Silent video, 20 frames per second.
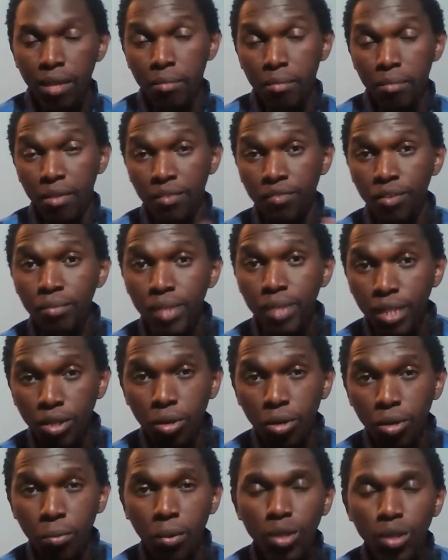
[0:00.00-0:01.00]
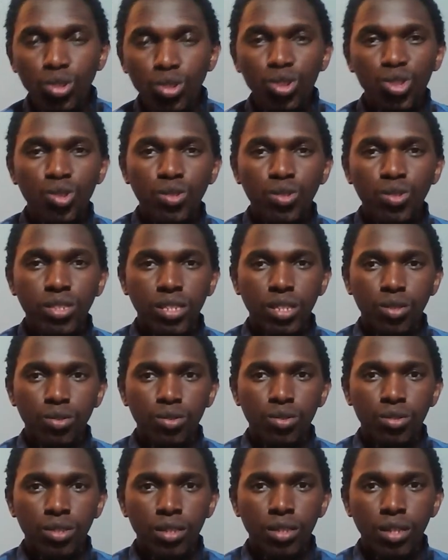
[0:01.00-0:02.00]
Mais il faut bien comprendre une chose, c'est
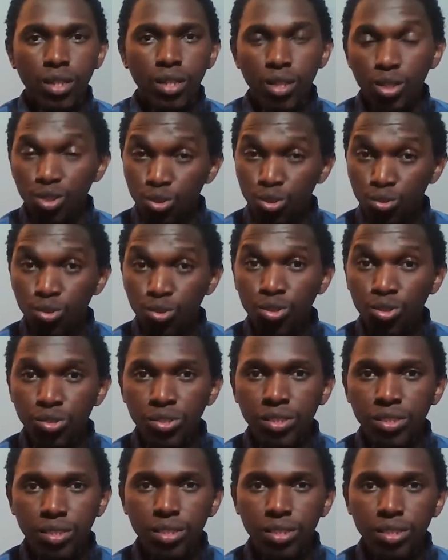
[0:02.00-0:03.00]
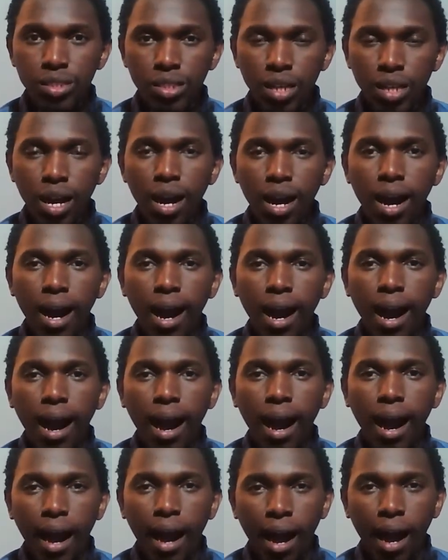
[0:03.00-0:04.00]
que tout ceci
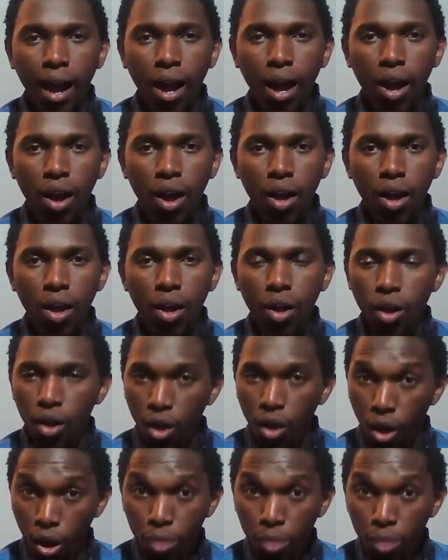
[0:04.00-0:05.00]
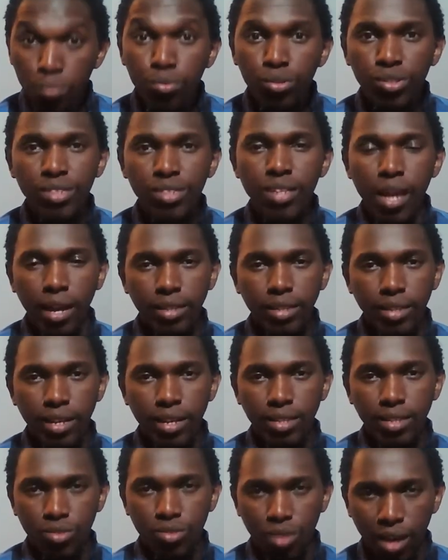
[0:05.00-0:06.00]
a un but
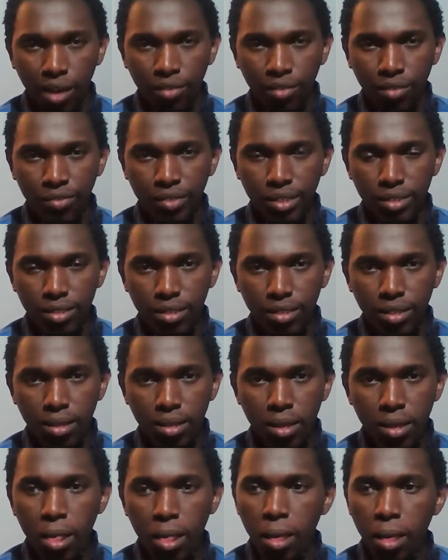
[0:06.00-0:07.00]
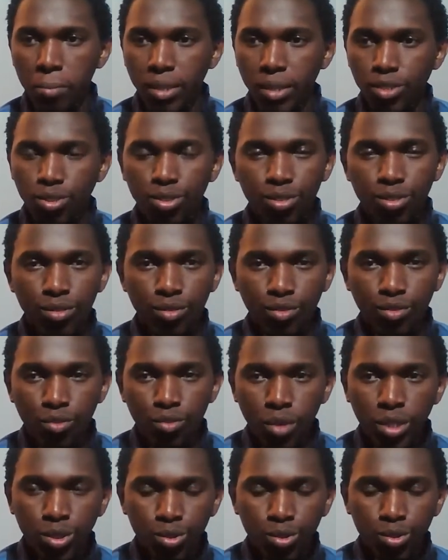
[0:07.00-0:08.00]
derrière cela, en fait. Parce que,
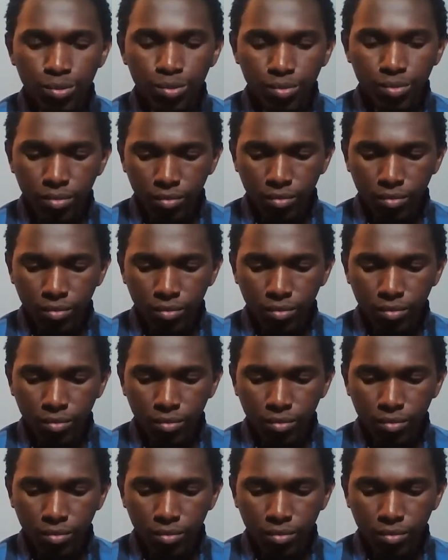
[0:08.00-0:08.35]
vois-tu,